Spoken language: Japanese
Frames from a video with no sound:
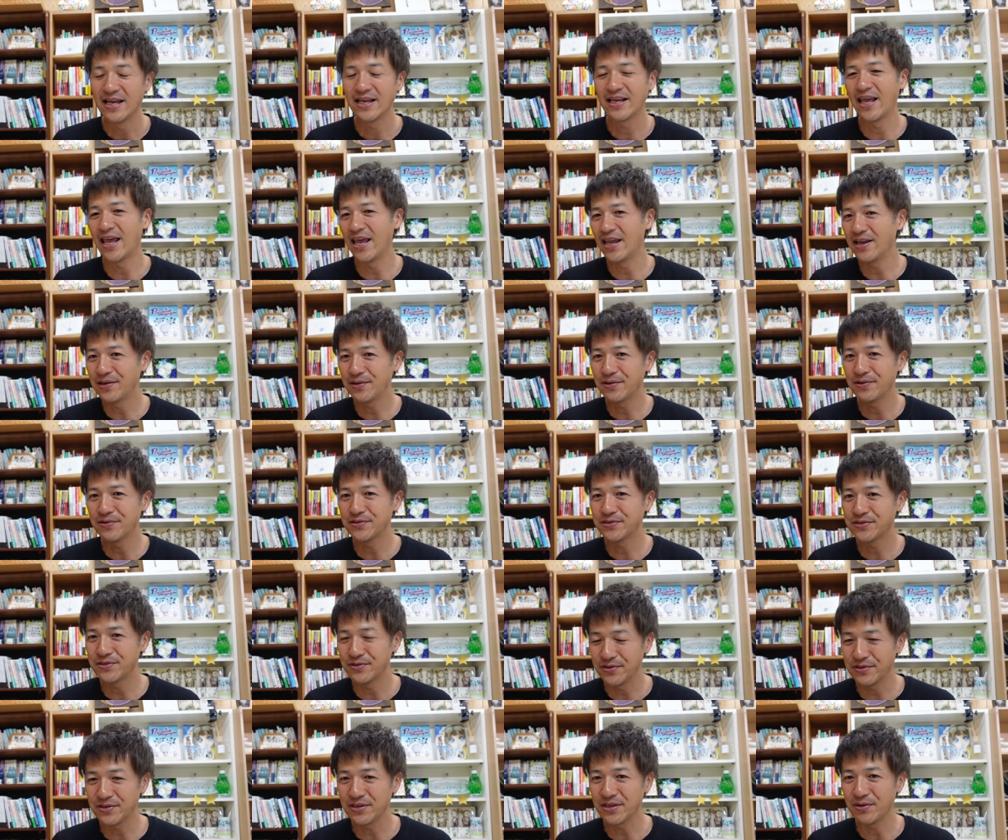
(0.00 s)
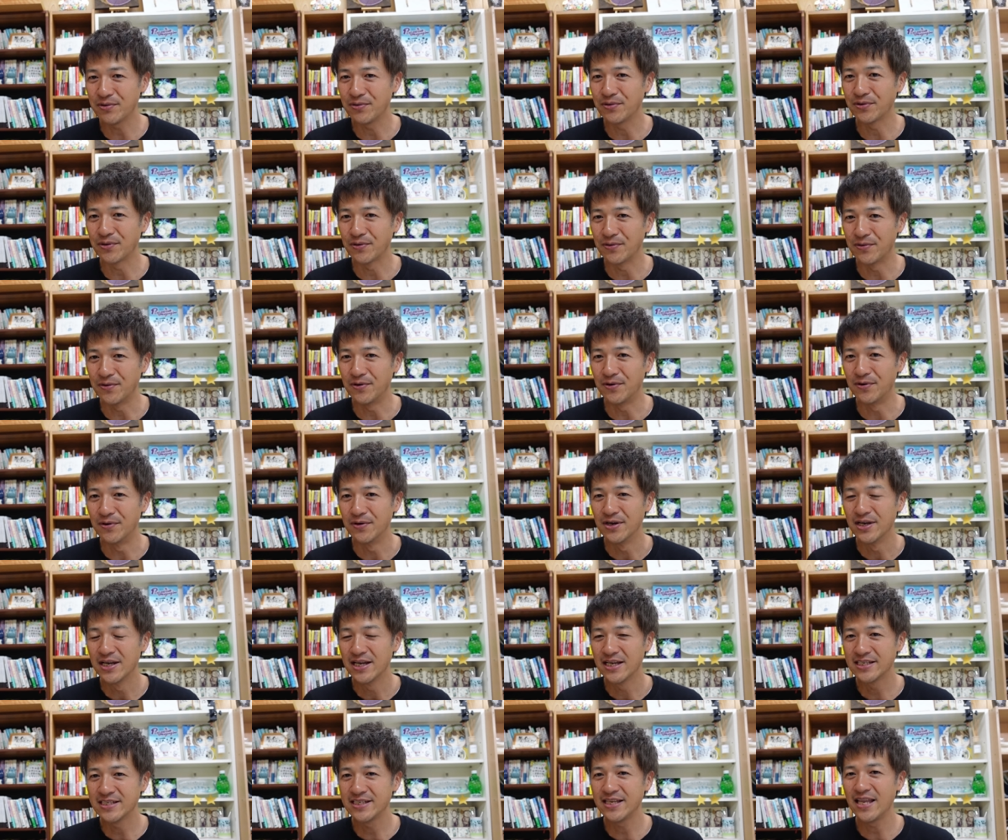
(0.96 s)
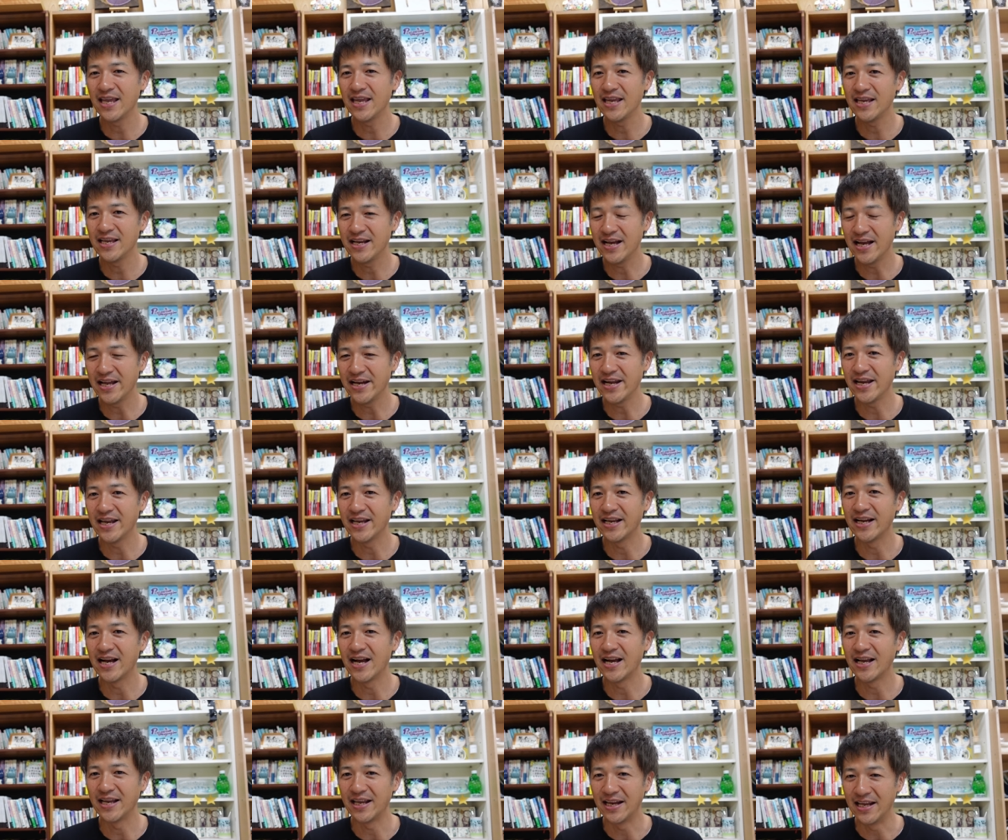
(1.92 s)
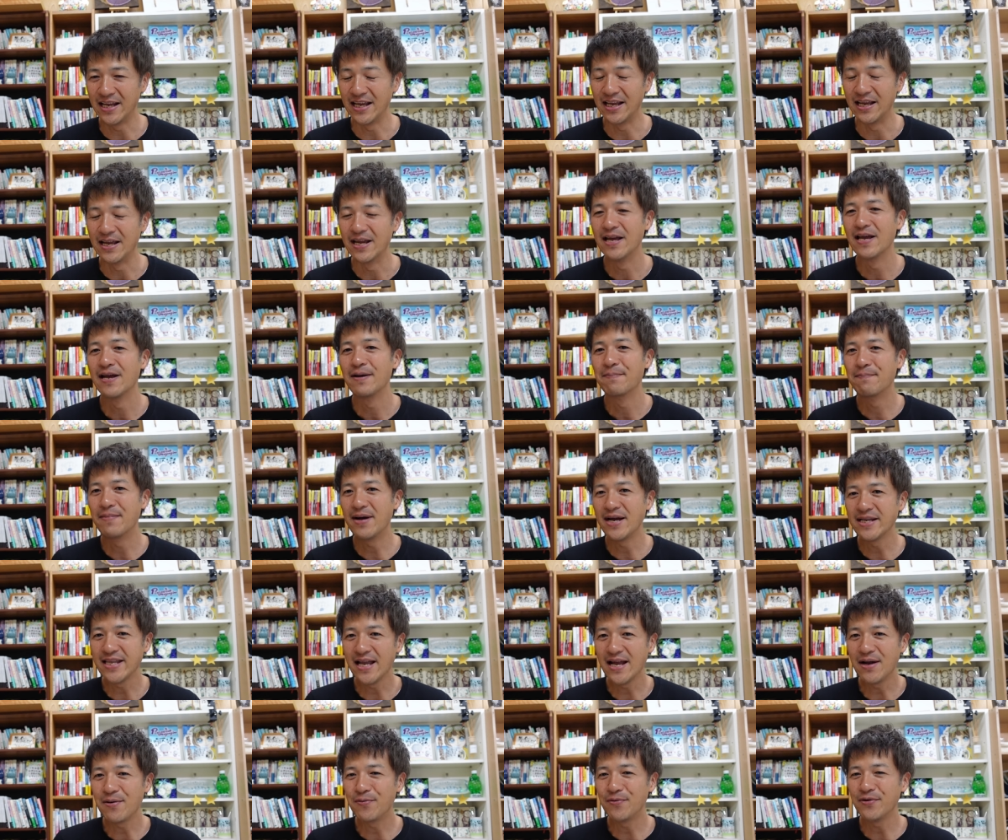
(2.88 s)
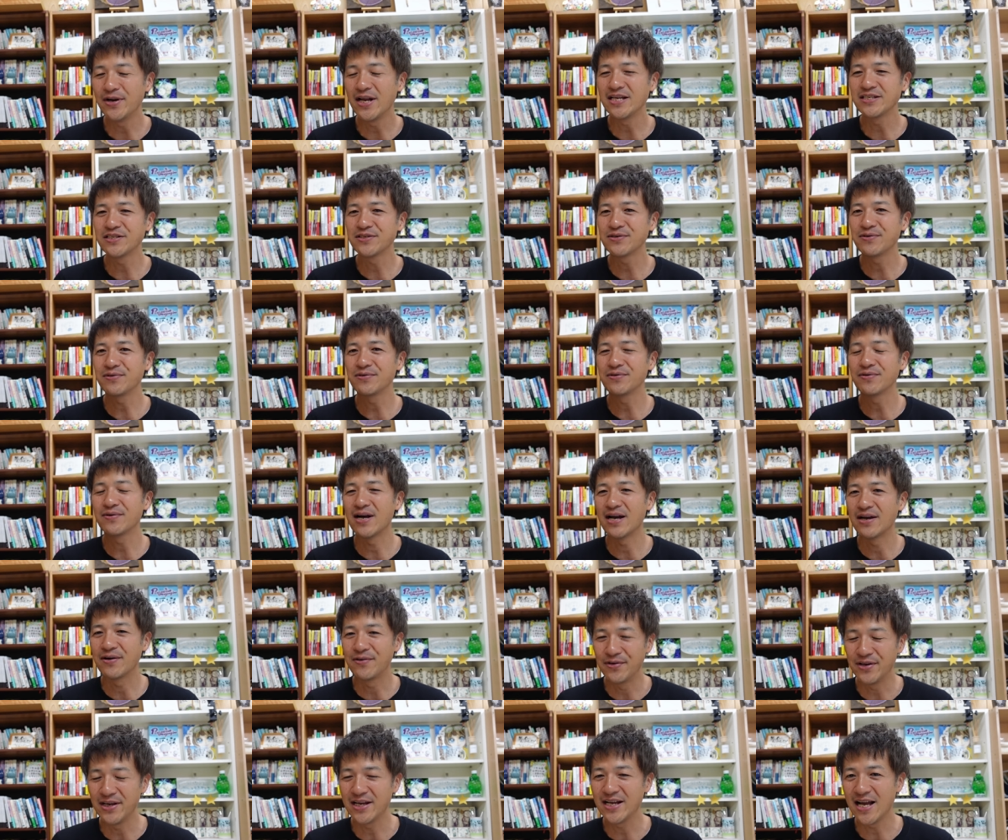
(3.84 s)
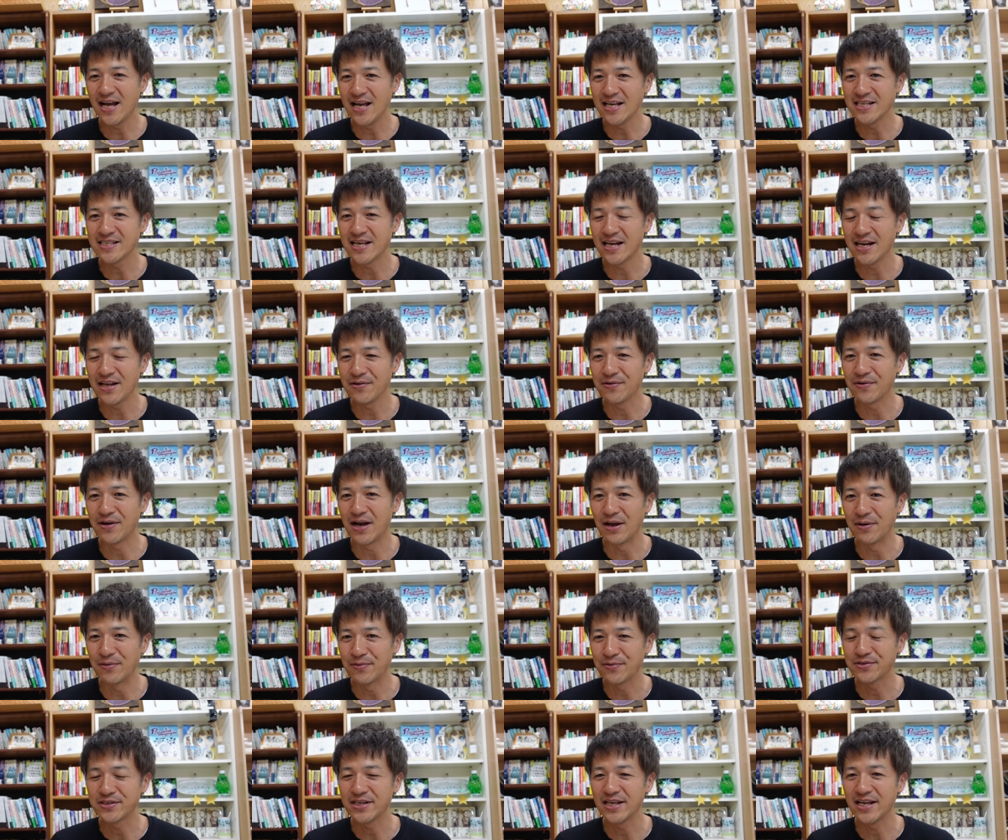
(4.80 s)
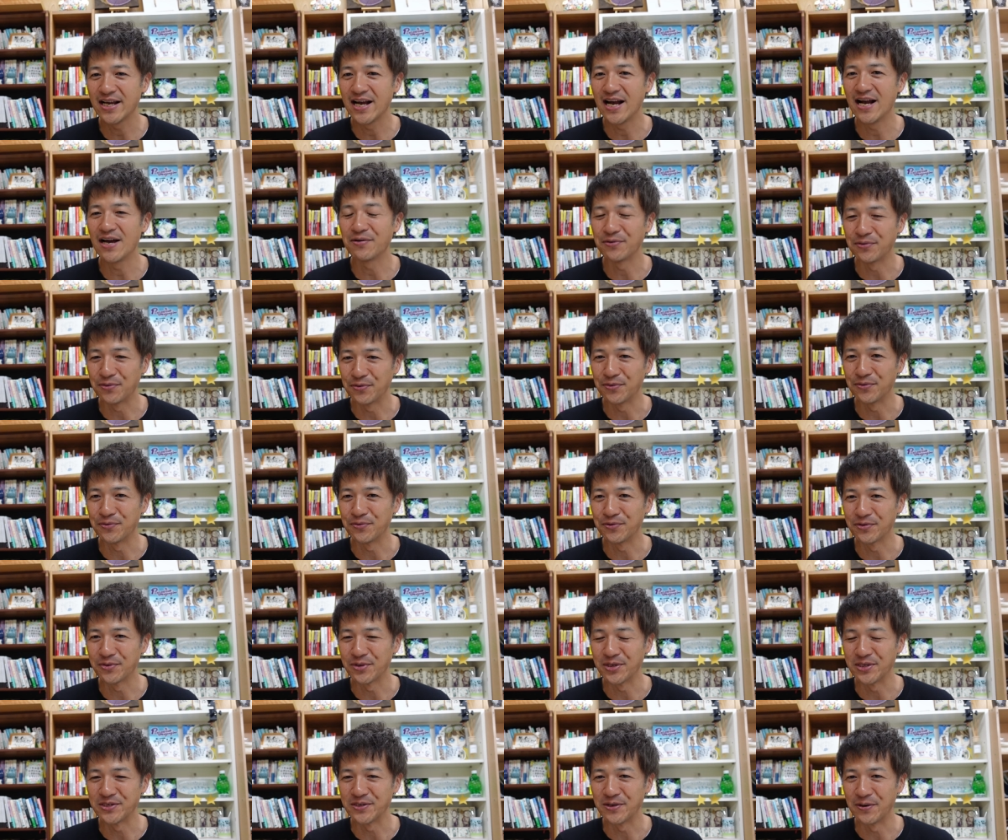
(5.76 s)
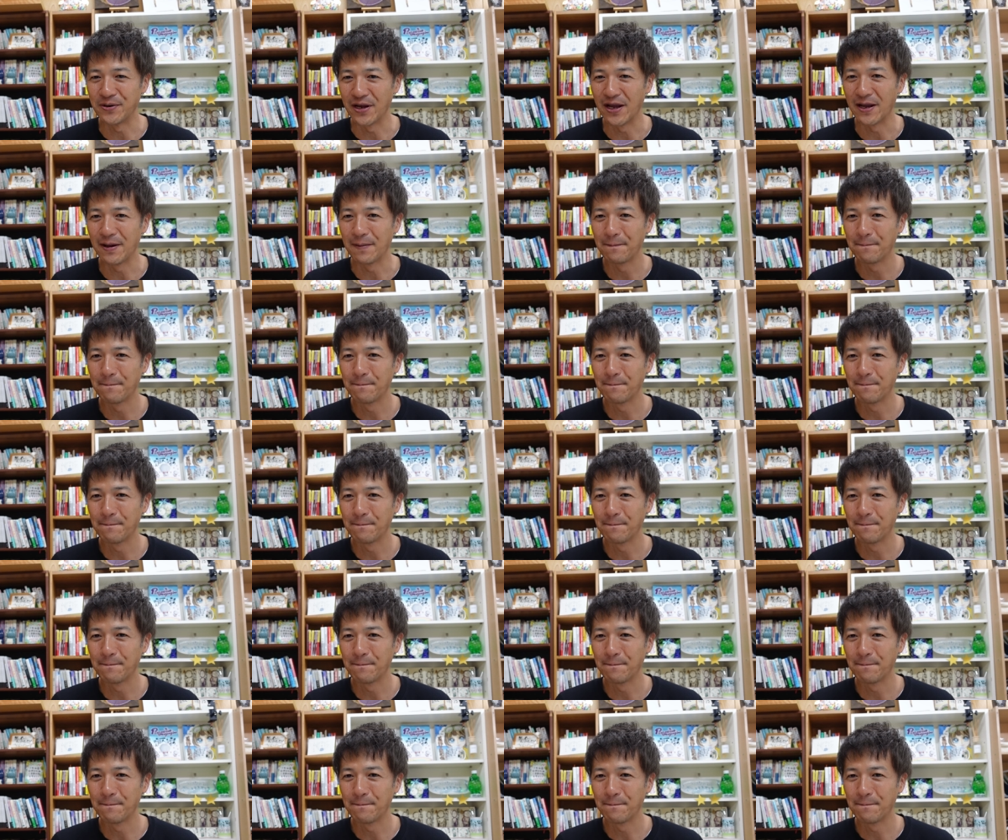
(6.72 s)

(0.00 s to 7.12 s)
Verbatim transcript: 研究するっていうことをしていかない限り、また同じことが繰り返される可能性があるということですよね。